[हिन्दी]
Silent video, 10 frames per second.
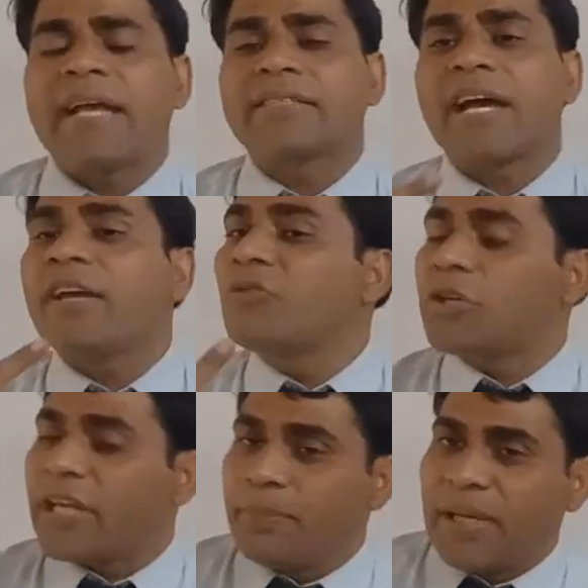हैं चाहे वो
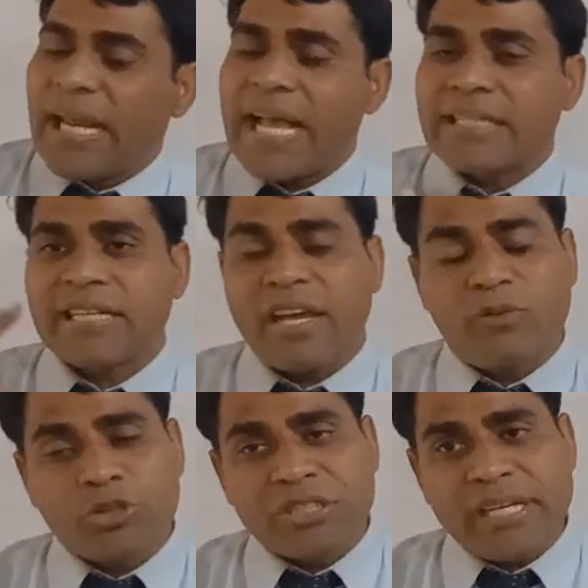टेबल है चाहे
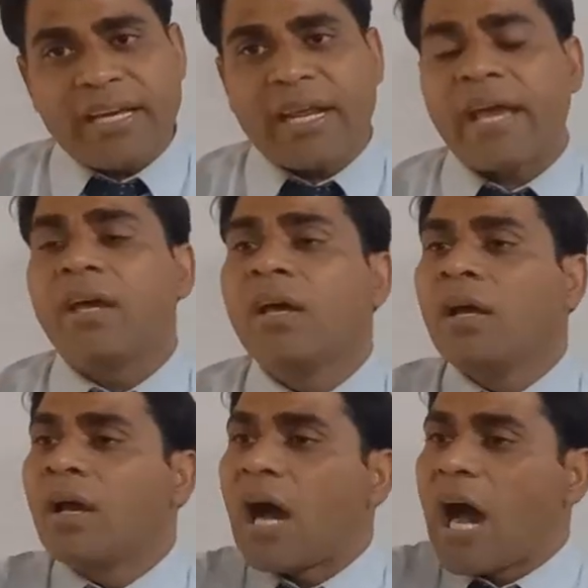वो चेयर
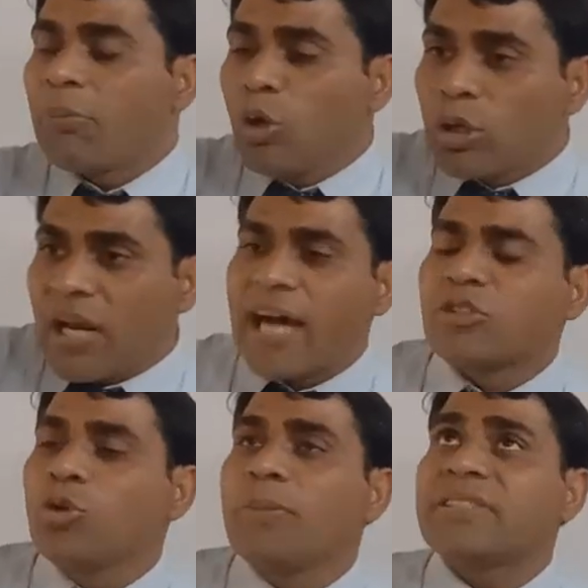है आप लोग
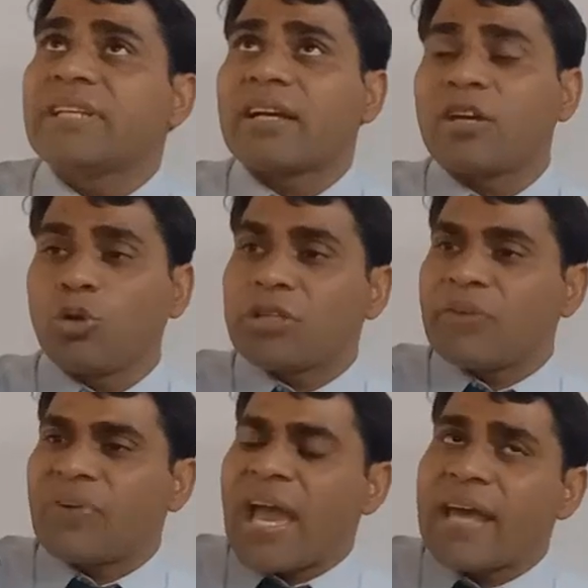क्लासरूम में चेक करो ये
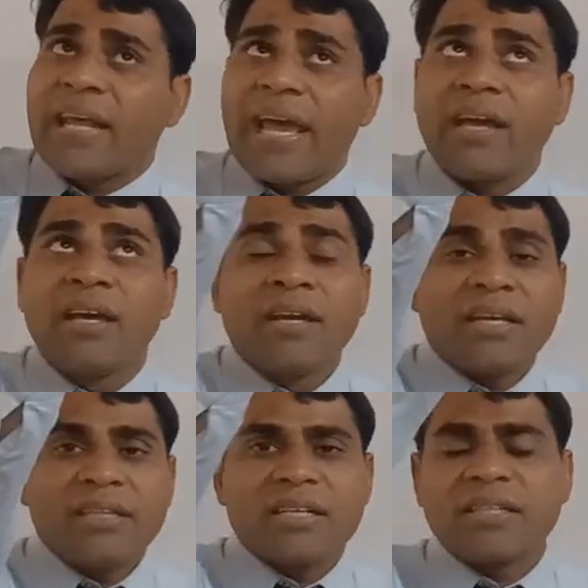फैन है
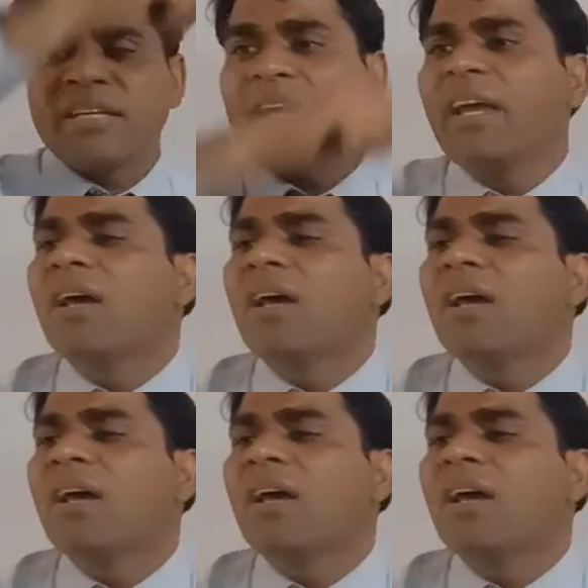इधर से ये